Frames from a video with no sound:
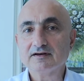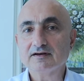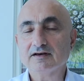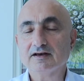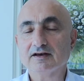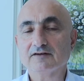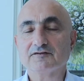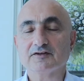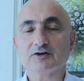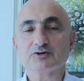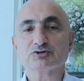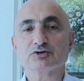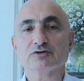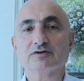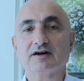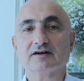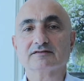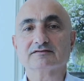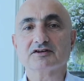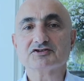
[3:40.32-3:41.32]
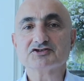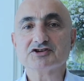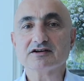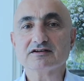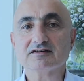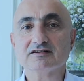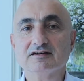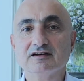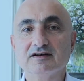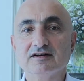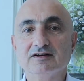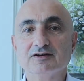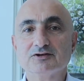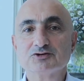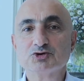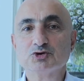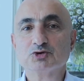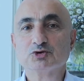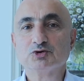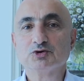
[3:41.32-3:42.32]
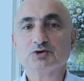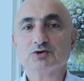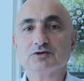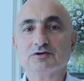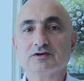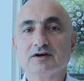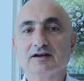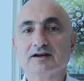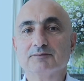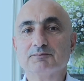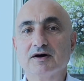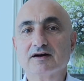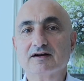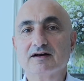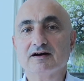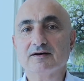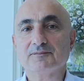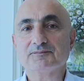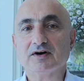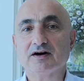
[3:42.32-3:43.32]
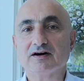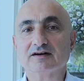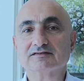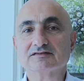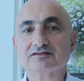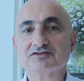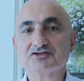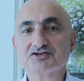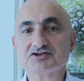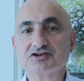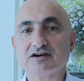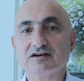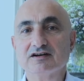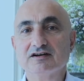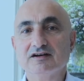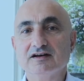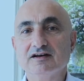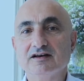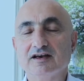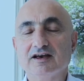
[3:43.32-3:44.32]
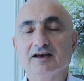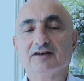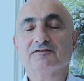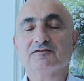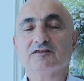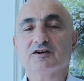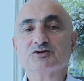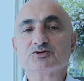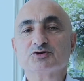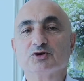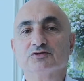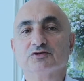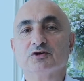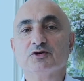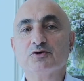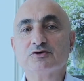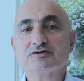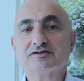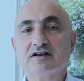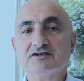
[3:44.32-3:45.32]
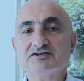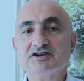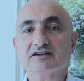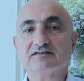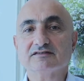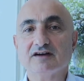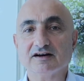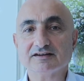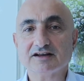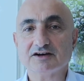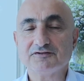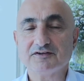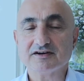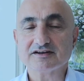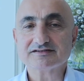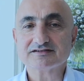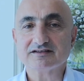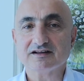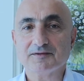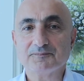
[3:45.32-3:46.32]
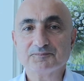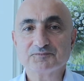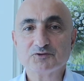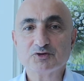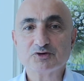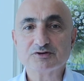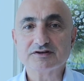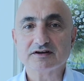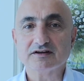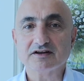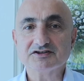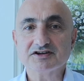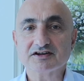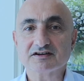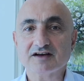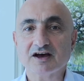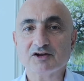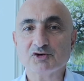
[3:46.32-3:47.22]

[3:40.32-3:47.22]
enflasyon artacak. Çünkü hani para artınca enflasyon da yükselecek, daha da fazla yükselecek.